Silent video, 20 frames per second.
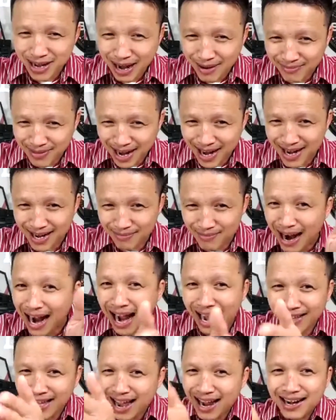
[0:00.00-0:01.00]
nếu như em
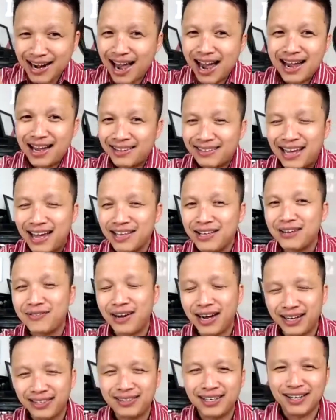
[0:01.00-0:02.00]
thấy là ba tháng nay
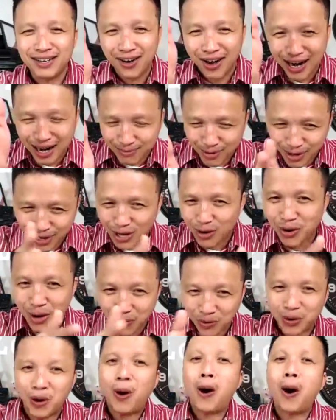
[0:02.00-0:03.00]
anh ta như vậy thì nó là
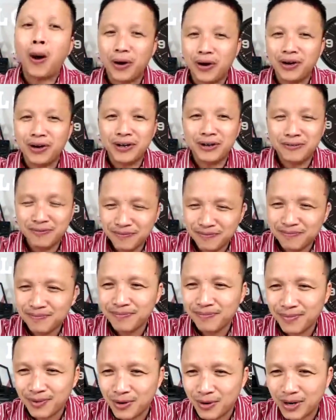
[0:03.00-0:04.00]
một cái dấu hiệu rõ rồi đó
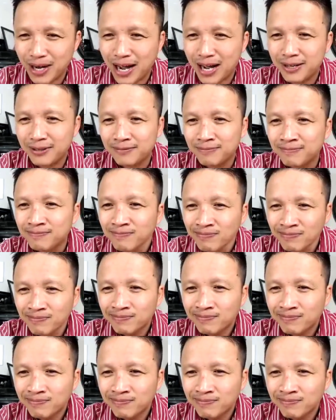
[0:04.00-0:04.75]
ok